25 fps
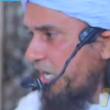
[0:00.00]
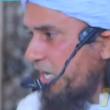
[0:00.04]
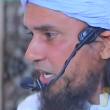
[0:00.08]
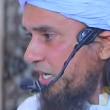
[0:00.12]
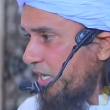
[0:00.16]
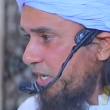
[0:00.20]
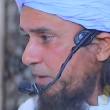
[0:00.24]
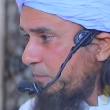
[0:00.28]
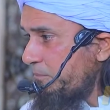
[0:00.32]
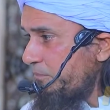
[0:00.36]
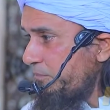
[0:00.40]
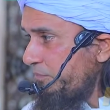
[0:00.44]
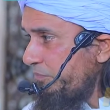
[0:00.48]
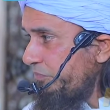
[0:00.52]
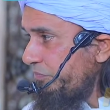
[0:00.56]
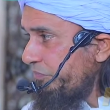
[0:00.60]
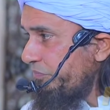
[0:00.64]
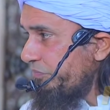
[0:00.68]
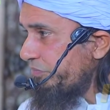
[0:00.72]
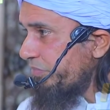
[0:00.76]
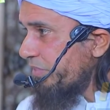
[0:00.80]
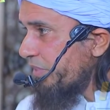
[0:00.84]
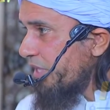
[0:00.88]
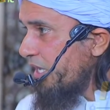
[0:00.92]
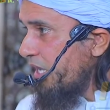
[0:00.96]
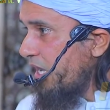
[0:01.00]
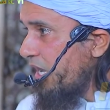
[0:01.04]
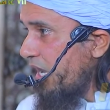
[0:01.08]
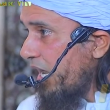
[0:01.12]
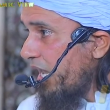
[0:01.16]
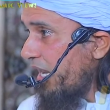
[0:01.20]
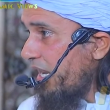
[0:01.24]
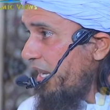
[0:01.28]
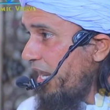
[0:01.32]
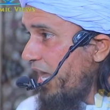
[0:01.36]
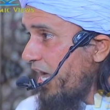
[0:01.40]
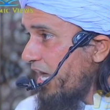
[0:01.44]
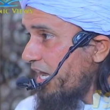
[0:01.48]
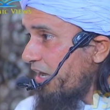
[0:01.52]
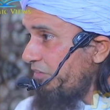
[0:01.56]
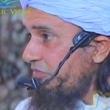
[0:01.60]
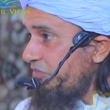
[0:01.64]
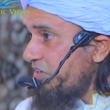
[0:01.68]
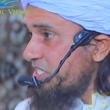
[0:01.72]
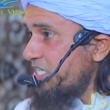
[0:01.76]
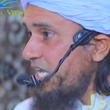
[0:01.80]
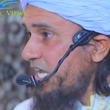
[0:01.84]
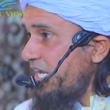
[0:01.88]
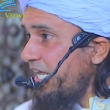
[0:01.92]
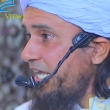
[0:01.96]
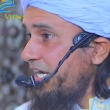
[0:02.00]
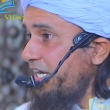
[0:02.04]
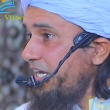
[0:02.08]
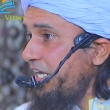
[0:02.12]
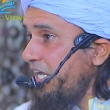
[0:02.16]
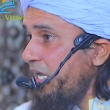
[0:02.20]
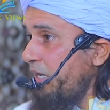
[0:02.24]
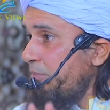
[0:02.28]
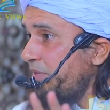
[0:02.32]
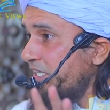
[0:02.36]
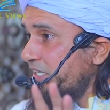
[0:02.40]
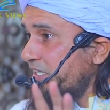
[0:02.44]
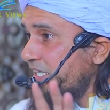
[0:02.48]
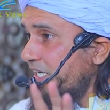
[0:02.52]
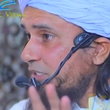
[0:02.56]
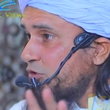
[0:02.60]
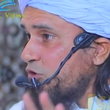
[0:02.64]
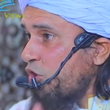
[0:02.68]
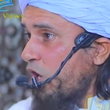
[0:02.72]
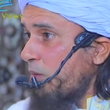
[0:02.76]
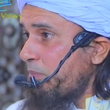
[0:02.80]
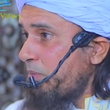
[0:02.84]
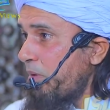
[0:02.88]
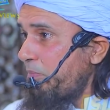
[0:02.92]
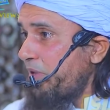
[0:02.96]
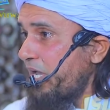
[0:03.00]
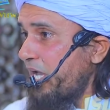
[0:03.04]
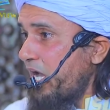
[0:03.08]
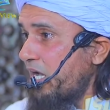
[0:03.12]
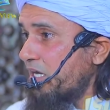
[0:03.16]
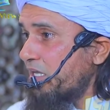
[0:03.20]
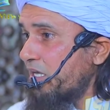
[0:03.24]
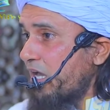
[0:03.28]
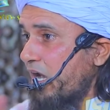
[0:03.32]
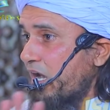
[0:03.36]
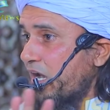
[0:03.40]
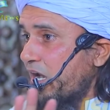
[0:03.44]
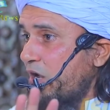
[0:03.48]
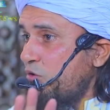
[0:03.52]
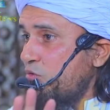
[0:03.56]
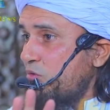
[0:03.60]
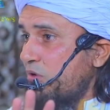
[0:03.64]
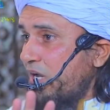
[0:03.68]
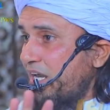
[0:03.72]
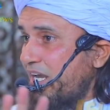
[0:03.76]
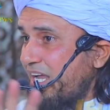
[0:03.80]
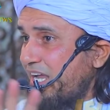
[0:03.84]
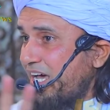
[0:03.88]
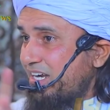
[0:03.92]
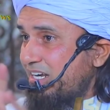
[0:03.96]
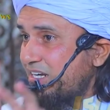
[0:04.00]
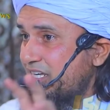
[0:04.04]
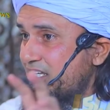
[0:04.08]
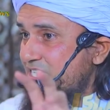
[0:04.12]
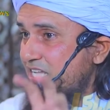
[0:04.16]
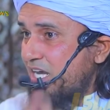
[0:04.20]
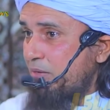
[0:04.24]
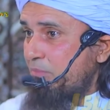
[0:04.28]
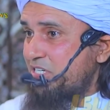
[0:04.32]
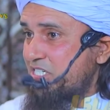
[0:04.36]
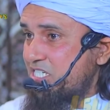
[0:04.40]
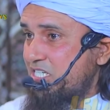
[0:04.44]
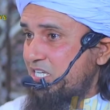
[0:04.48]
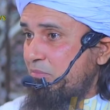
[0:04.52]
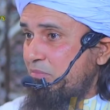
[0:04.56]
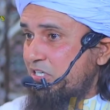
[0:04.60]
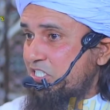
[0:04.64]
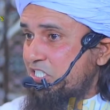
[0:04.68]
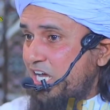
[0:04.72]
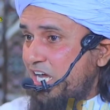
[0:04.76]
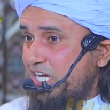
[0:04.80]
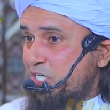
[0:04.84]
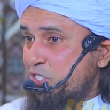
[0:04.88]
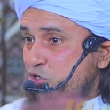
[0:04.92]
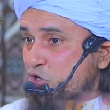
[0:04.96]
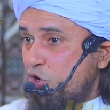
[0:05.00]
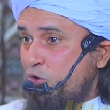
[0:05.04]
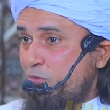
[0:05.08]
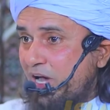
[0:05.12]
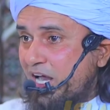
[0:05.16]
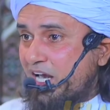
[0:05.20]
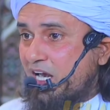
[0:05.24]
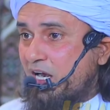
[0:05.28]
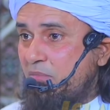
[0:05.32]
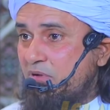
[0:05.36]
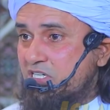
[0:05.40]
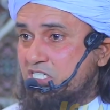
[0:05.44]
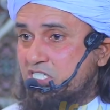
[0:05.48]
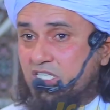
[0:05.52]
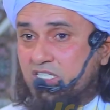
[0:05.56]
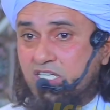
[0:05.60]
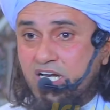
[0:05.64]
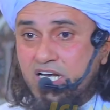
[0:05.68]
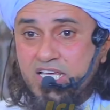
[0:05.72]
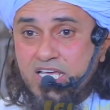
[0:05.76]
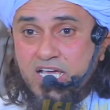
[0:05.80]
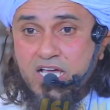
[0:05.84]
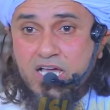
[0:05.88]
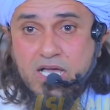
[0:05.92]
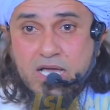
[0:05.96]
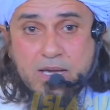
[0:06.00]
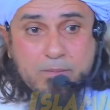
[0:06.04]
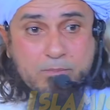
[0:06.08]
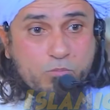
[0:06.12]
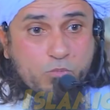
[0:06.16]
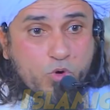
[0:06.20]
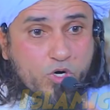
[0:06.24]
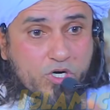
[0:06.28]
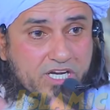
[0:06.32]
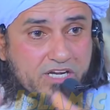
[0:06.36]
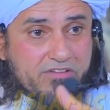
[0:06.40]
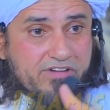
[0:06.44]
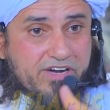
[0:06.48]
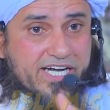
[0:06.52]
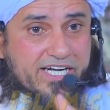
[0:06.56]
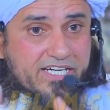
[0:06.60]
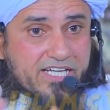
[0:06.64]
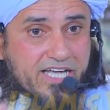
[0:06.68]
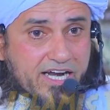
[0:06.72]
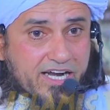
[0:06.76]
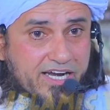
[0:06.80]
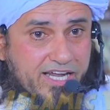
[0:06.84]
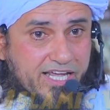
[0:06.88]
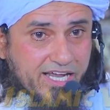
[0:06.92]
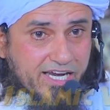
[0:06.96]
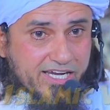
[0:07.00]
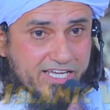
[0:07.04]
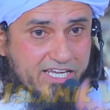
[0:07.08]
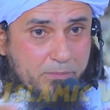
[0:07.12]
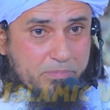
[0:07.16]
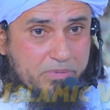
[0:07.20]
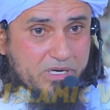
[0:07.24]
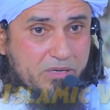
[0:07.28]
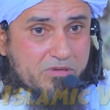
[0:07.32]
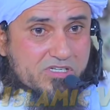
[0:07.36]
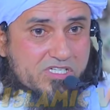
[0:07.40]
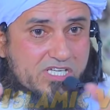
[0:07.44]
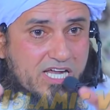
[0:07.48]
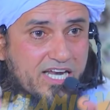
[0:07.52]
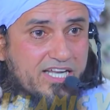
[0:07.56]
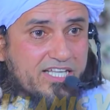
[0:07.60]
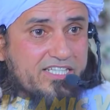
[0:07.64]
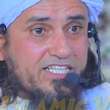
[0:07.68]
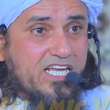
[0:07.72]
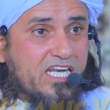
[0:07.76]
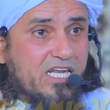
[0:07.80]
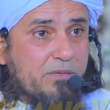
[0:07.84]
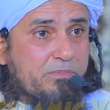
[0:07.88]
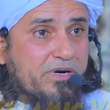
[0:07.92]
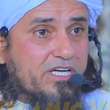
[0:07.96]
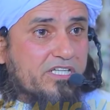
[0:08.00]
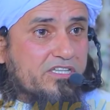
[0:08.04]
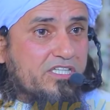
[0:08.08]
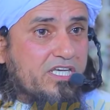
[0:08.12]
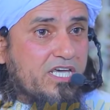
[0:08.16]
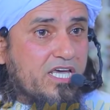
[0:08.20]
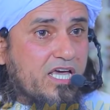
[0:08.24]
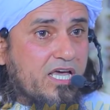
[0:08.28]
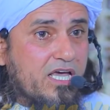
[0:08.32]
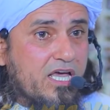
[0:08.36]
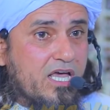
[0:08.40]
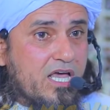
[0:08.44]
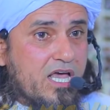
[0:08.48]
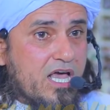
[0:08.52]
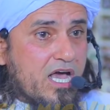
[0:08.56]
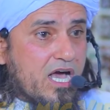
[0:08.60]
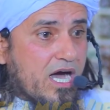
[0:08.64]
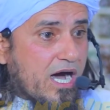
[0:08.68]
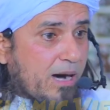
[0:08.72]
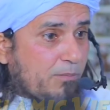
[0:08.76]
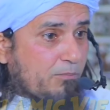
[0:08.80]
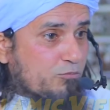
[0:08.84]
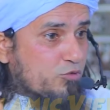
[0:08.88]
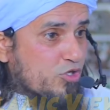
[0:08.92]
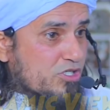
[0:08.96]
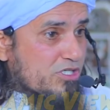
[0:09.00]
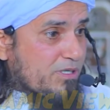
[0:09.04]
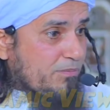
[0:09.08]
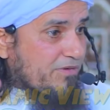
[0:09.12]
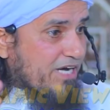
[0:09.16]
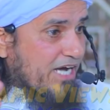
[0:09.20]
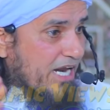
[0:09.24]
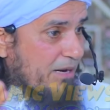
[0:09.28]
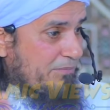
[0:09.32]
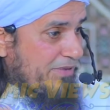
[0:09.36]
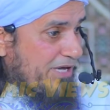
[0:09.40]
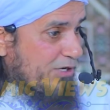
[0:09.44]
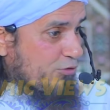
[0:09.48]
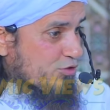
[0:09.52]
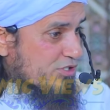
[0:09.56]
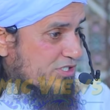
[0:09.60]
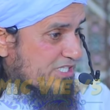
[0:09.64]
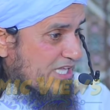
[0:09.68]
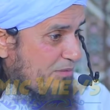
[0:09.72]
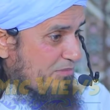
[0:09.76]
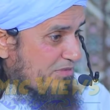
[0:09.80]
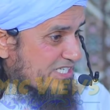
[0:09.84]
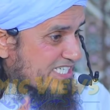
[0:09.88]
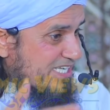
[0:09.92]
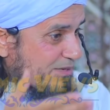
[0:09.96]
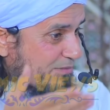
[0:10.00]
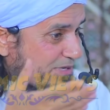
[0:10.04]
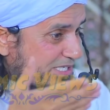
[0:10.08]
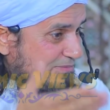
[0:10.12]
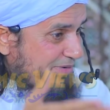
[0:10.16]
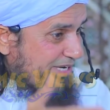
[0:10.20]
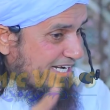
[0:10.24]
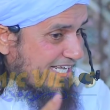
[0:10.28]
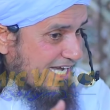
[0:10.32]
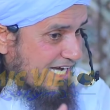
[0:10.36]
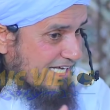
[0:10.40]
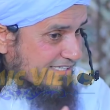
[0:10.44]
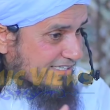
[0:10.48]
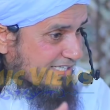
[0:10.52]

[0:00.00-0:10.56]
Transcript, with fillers: निकाले अल्लाह का फजल है नेमत के तौर पे बयान कर रहा हूं अल्लाह नजर बस से बचाए शो मारना मकसद नहीं है मोटिवेट करने के लिए अपनी मिसालें देनी पड़ती हैं हम तो जब घर में घुसते हैं हमें समझ में नहीं